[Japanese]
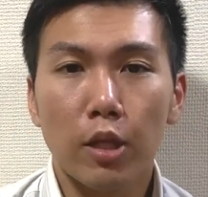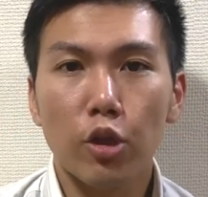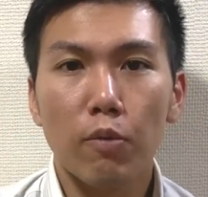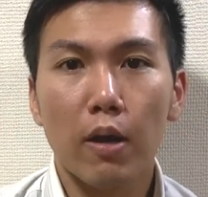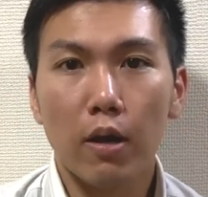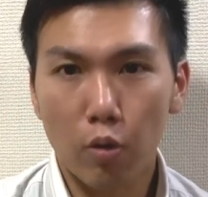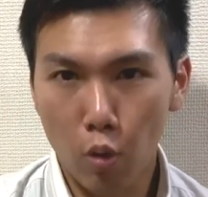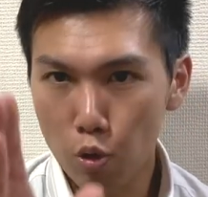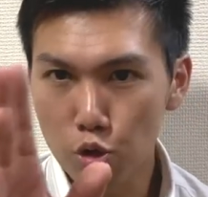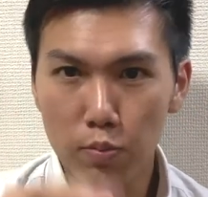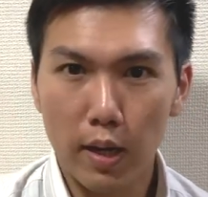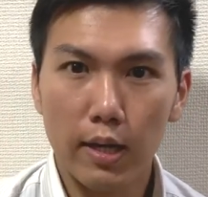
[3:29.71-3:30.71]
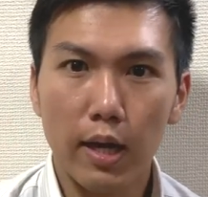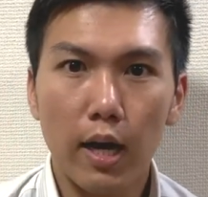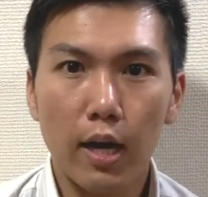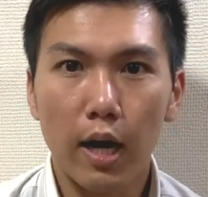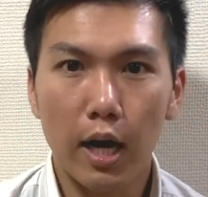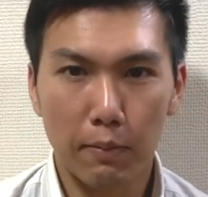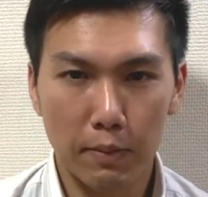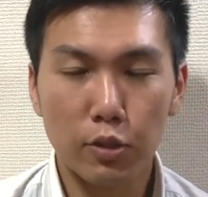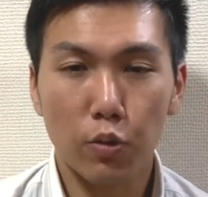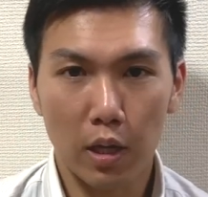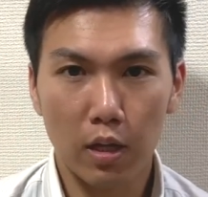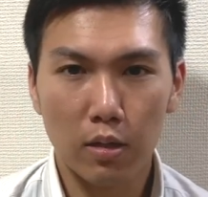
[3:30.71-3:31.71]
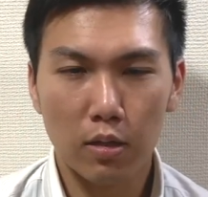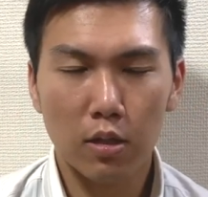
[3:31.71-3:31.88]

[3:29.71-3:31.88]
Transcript: 例えばこういう場合がありますよね